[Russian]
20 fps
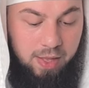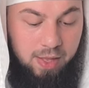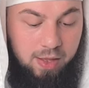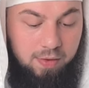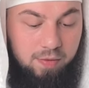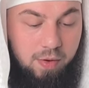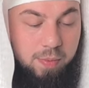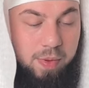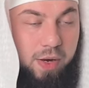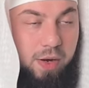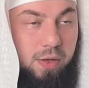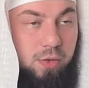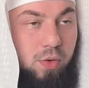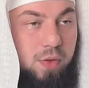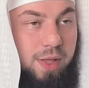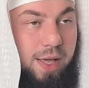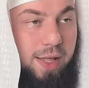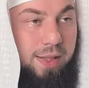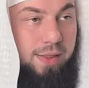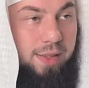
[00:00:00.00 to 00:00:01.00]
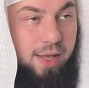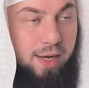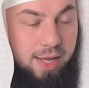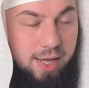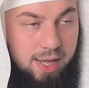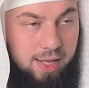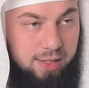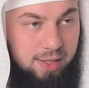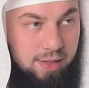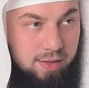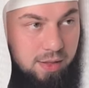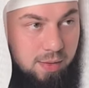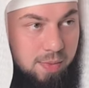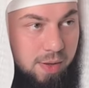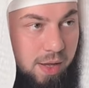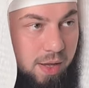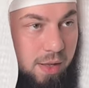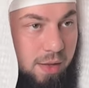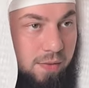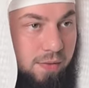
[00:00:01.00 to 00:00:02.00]
во-первых, то есть отдаляет от
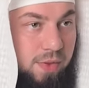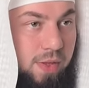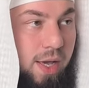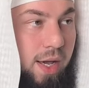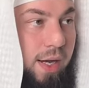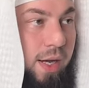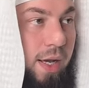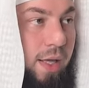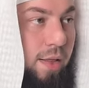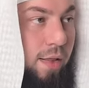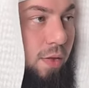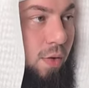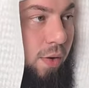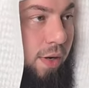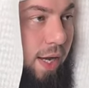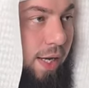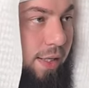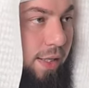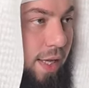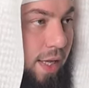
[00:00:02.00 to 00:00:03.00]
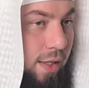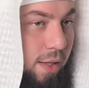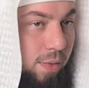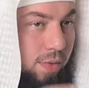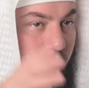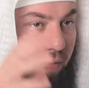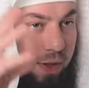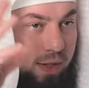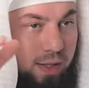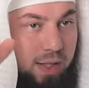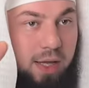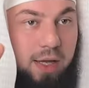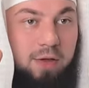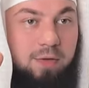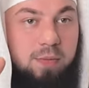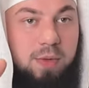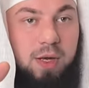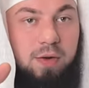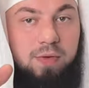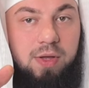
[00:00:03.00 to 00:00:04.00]
тебя всякое зло, как на этом свете, так и в
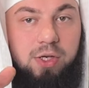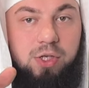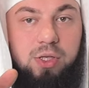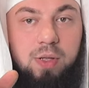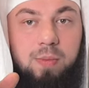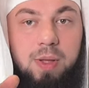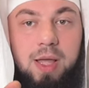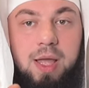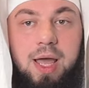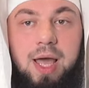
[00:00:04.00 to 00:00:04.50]
мире вечном,